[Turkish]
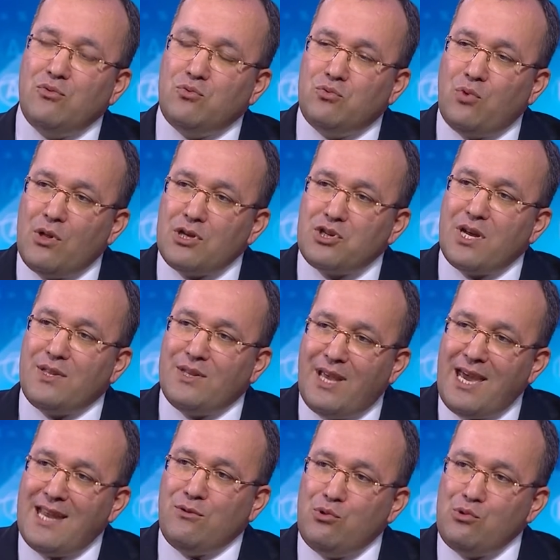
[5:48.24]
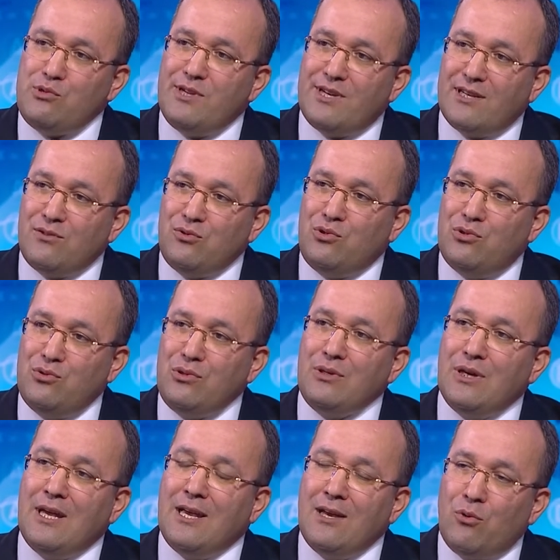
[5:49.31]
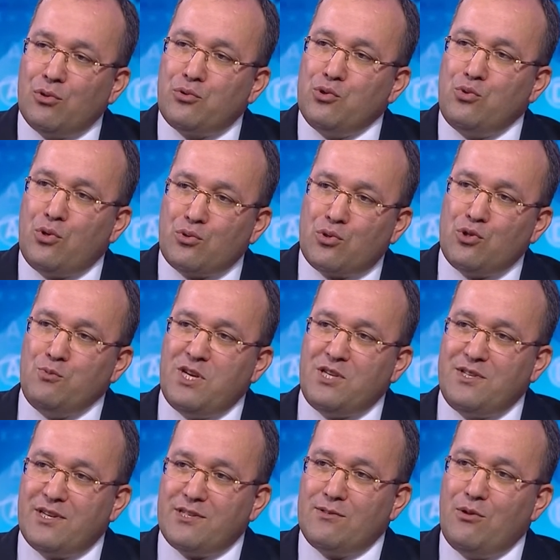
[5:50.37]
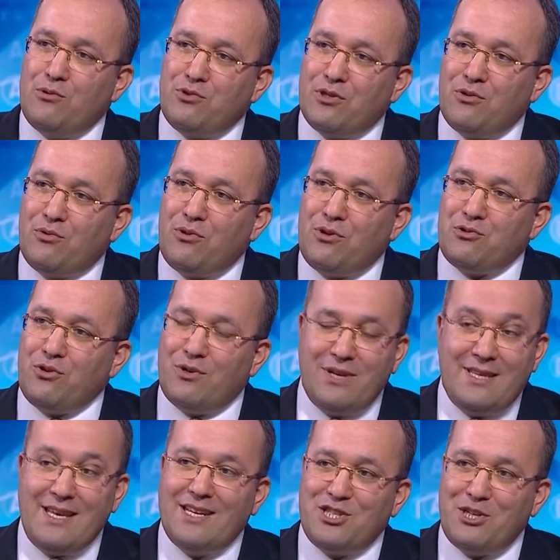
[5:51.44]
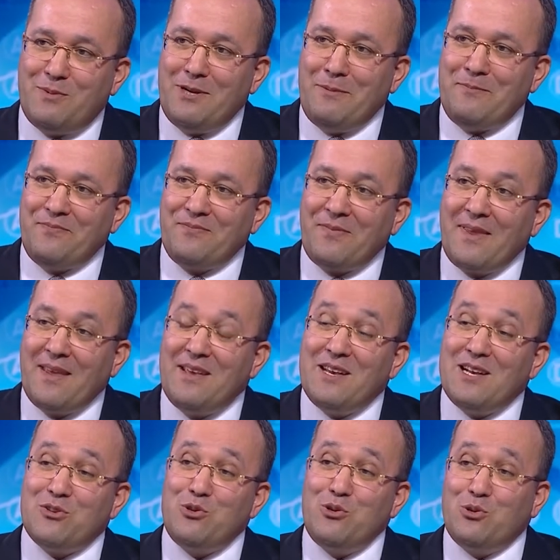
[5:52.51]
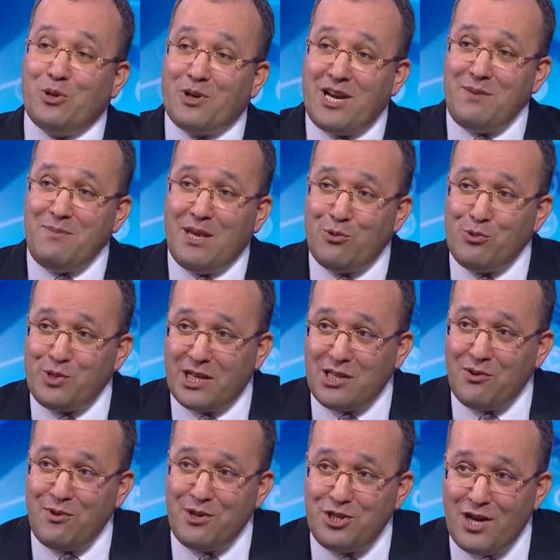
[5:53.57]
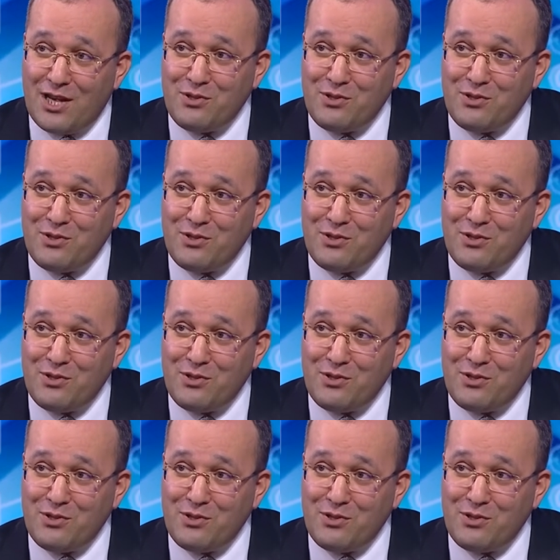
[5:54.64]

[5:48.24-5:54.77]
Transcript: dolaşan her 100 liranın günlük 34-35 lirası Londra'da dolaşıyor. Neden acaba? Çünkü gayrimenkul sektörü ve inşaat